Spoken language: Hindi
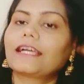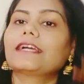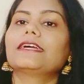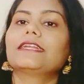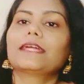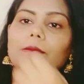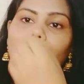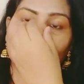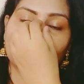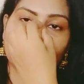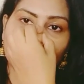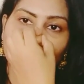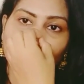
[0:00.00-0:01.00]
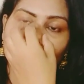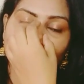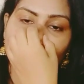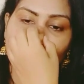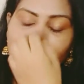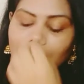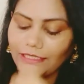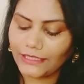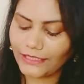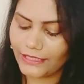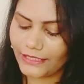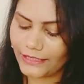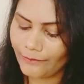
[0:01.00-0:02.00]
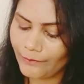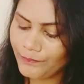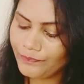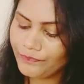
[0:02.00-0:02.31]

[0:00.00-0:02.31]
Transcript: अगर हमें ऑफिस जाना है